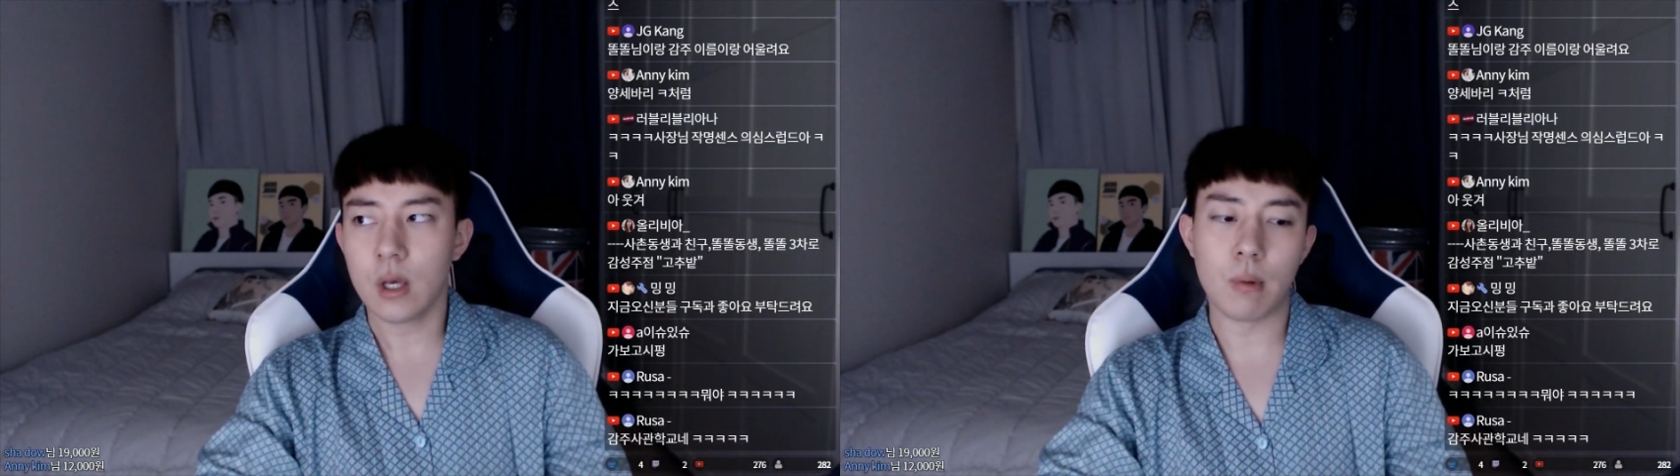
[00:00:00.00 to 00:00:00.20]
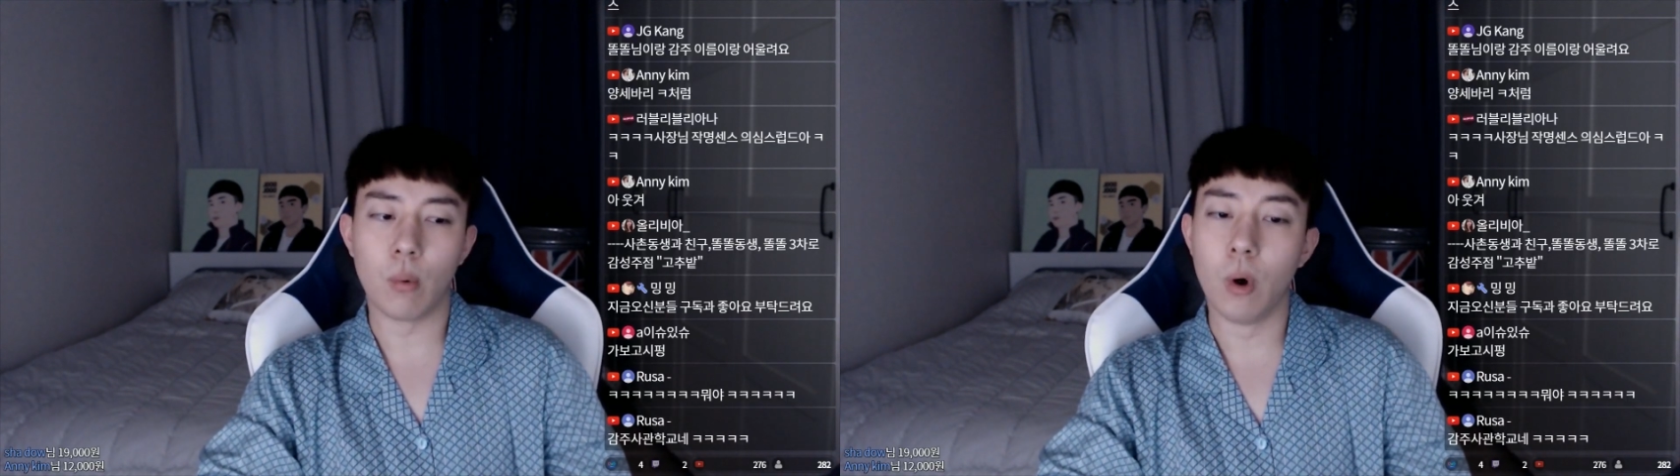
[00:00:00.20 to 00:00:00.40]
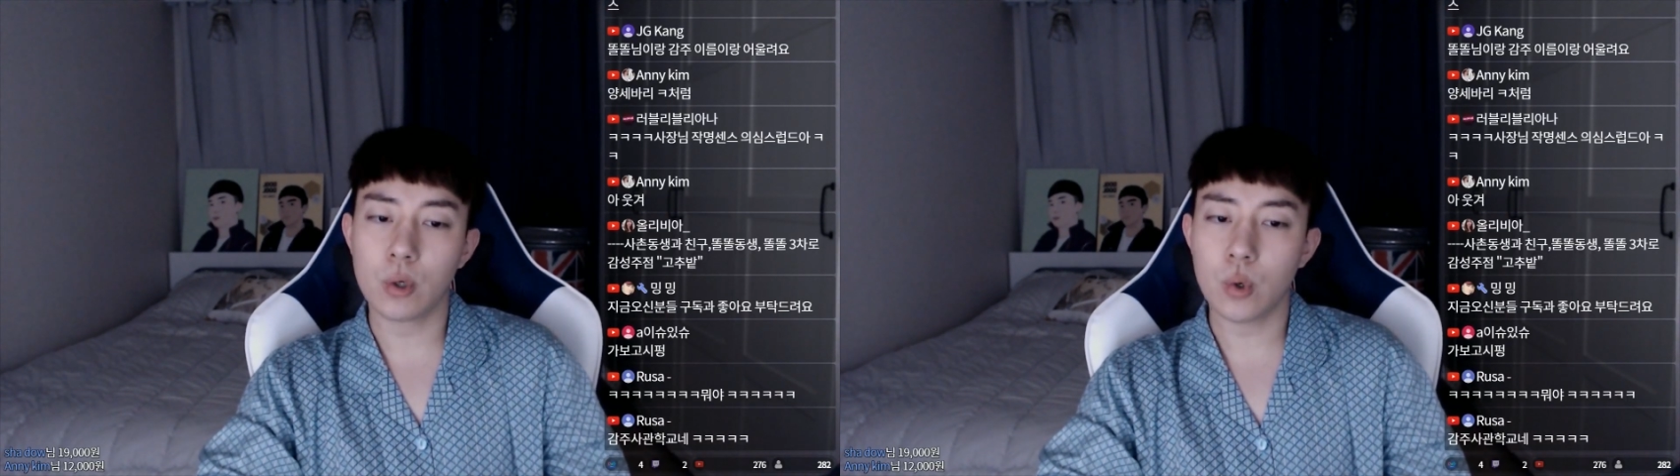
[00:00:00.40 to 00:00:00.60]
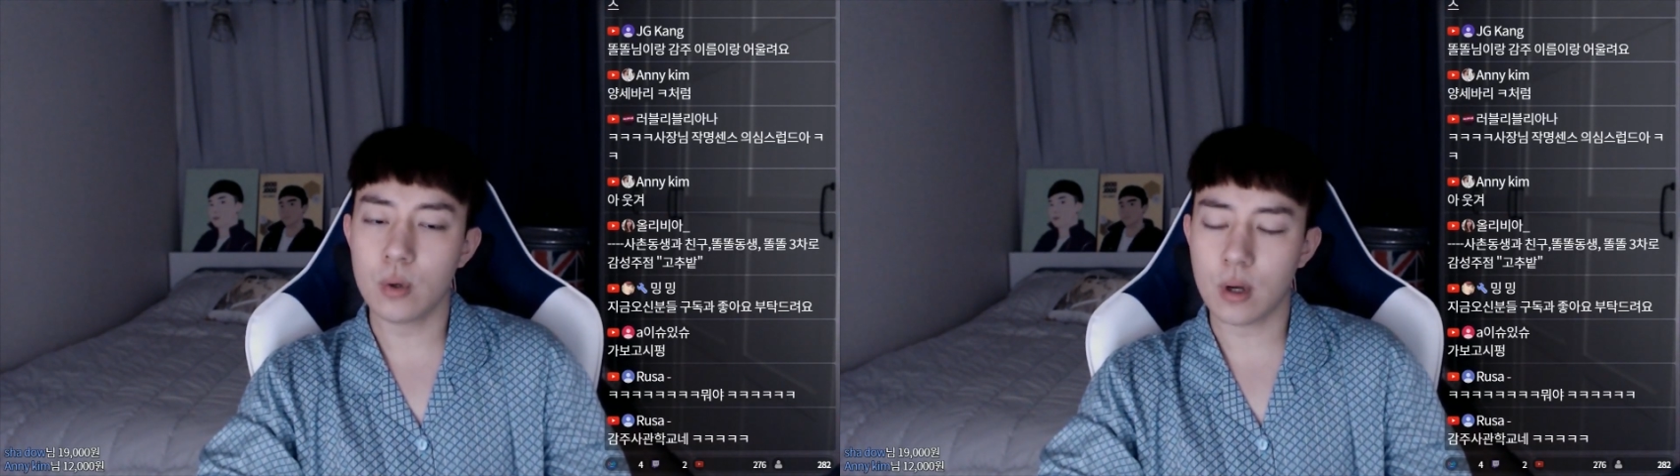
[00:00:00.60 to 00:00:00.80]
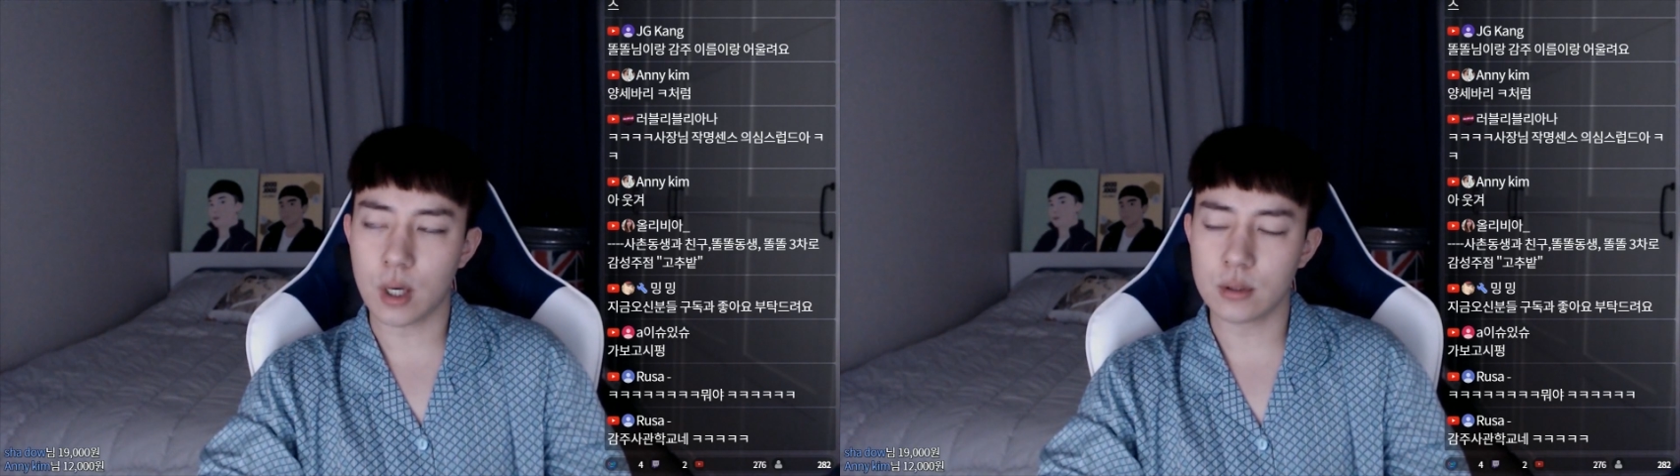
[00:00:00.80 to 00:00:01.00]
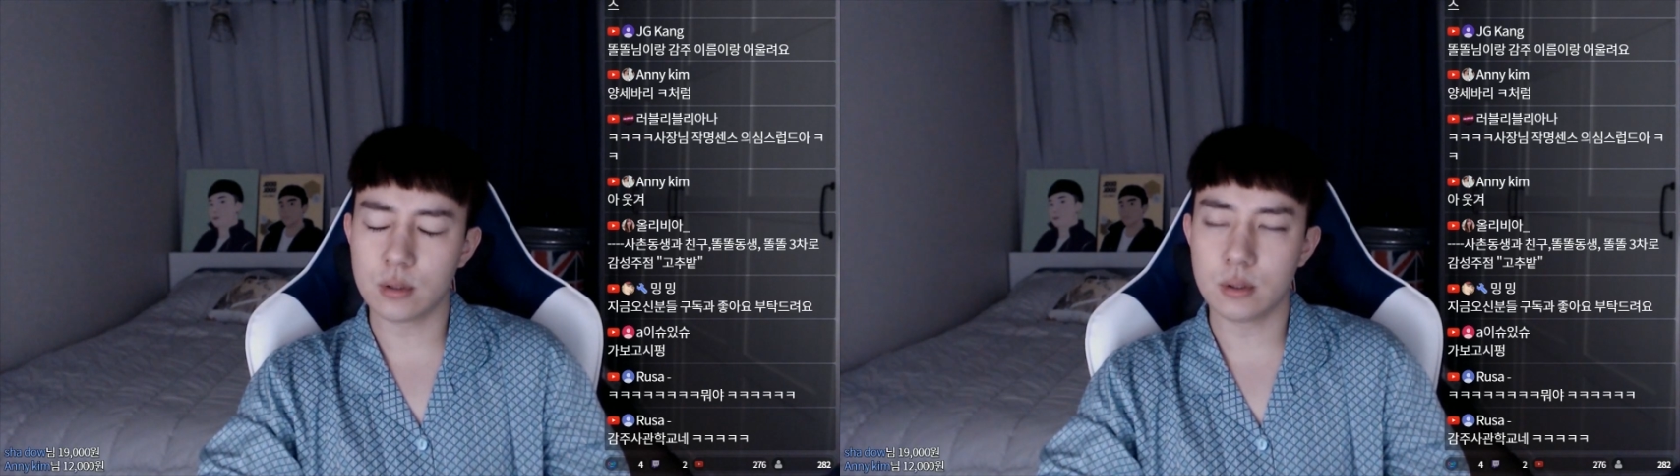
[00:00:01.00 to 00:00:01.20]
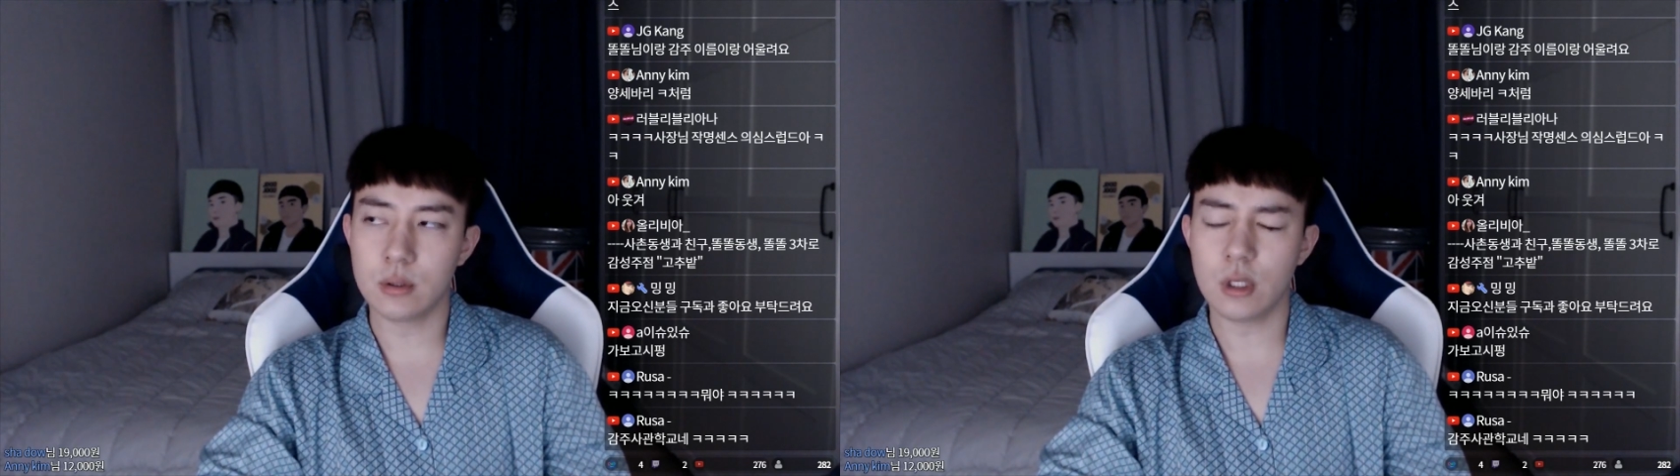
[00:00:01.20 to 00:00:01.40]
월요일에 가든